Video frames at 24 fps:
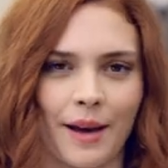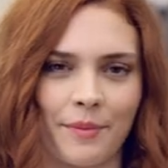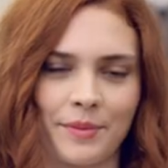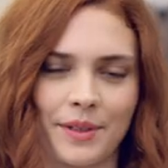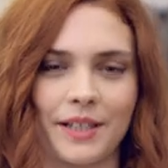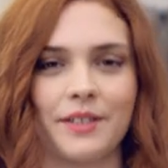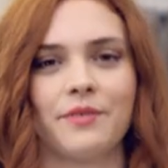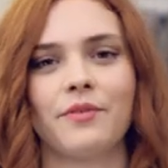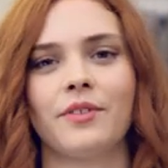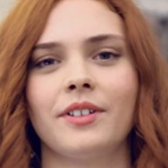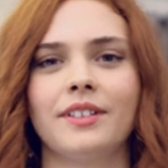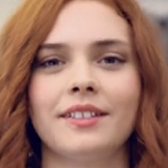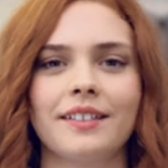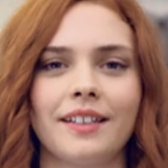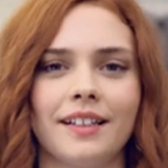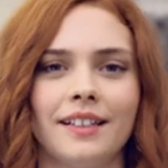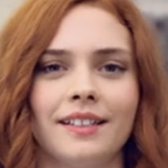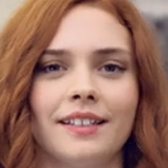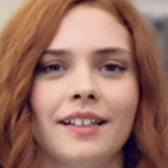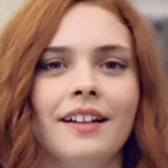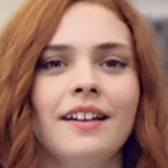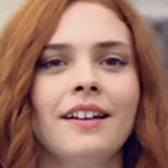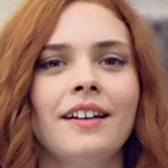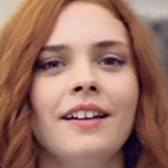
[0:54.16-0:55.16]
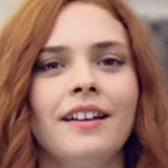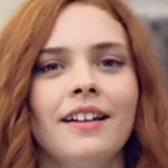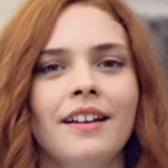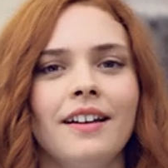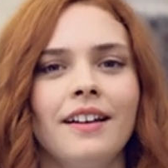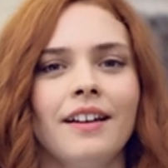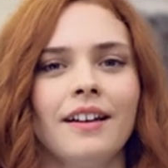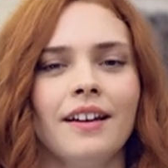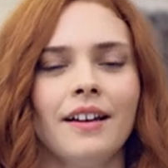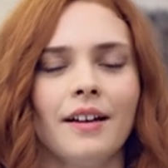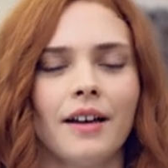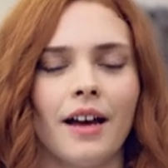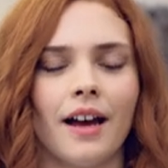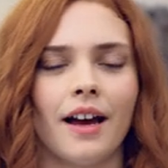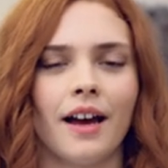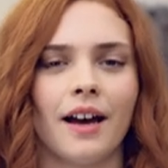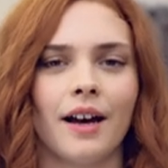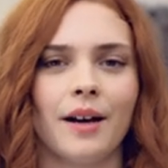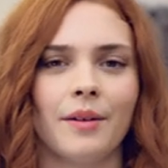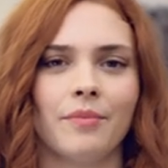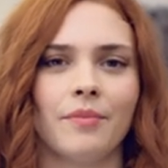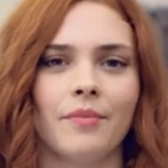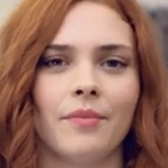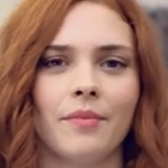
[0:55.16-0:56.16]
abseits von den Dreh
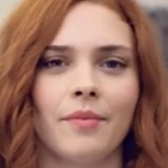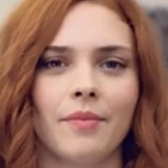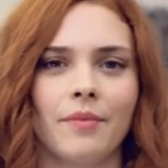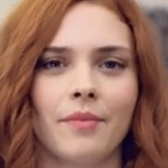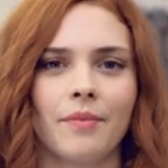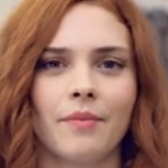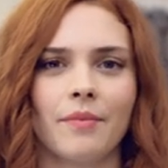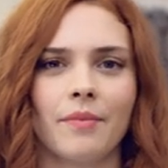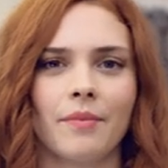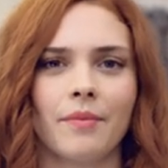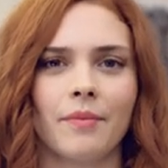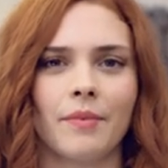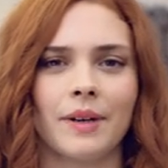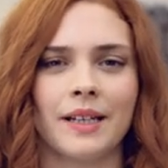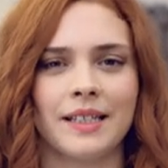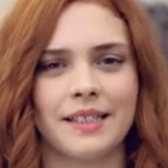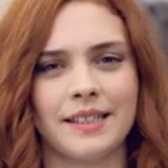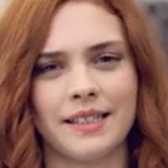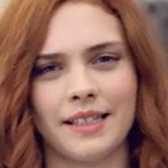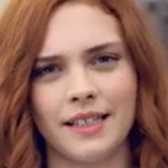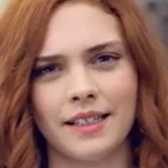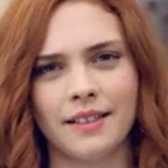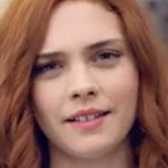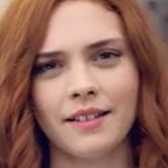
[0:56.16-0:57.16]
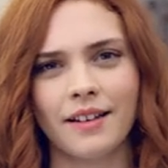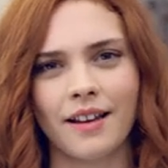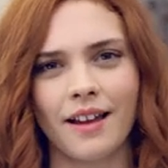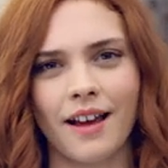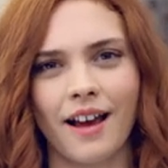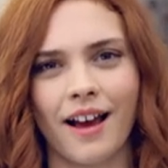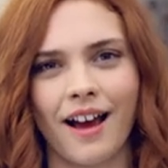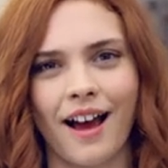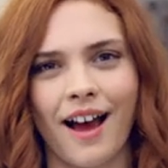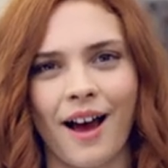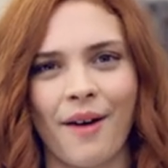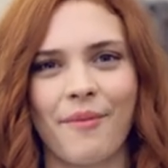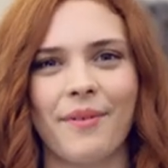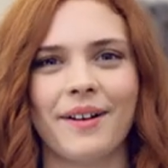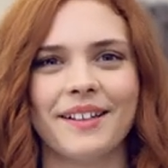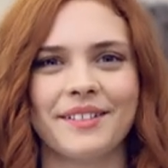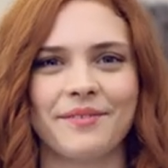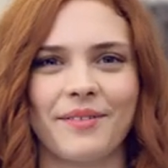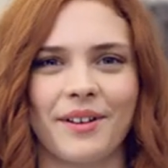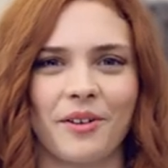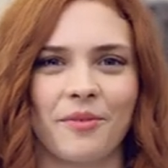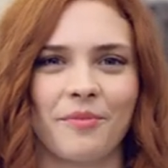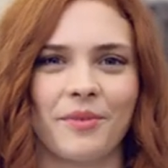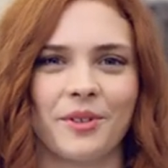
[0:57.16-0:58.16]
ähm, gesehen. Aber
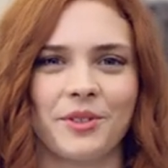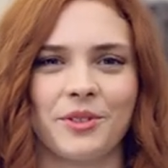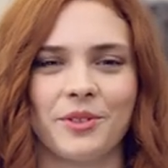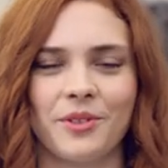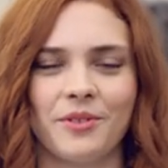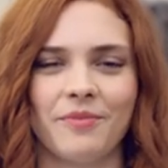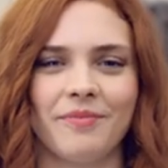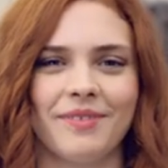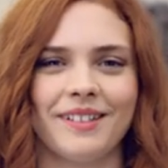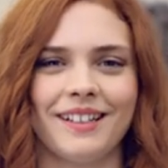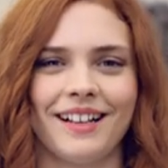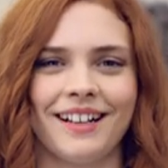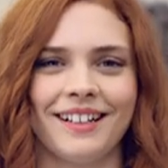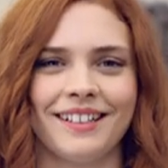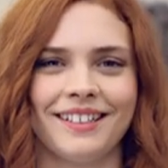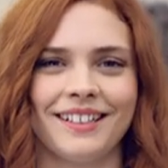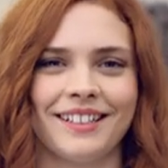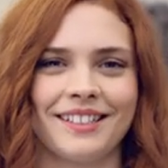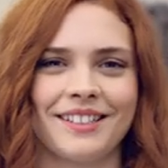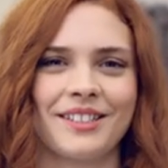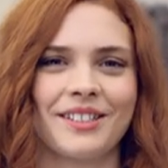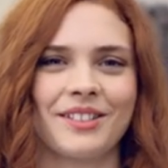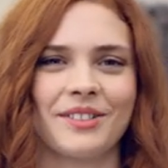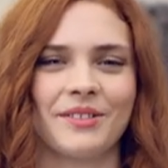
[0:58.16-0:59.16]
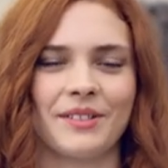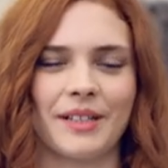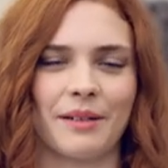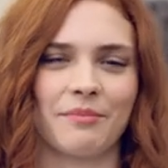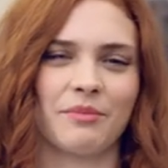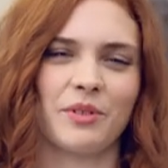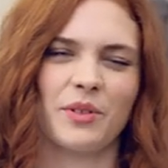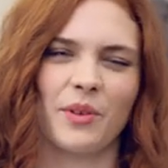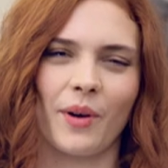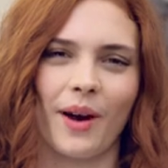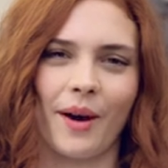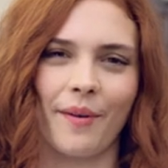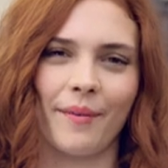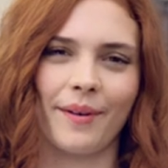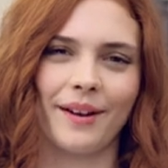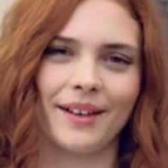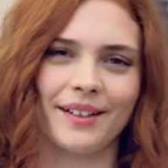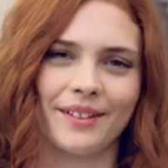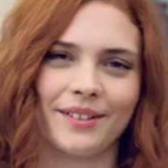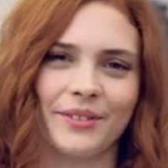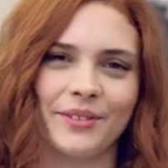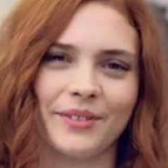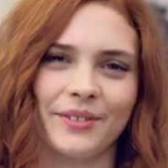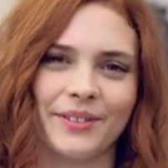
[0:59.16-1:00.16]
es war nochmal schön, mit allen jetzt
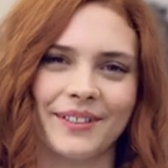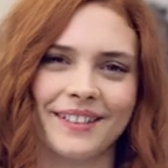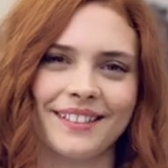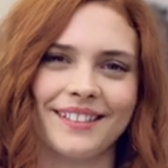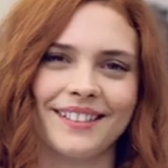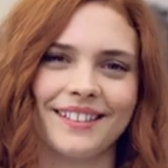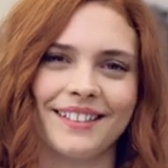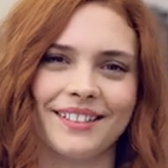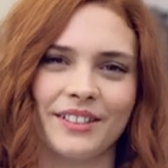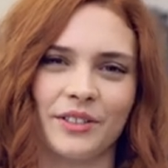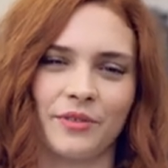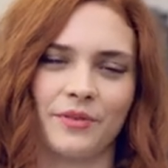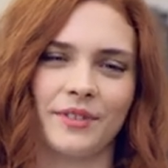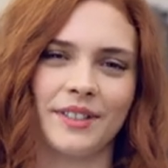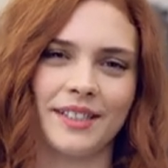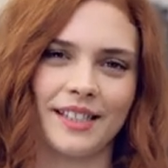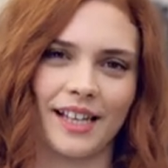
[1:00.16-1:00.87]
zusammenzuarbeiten und so viel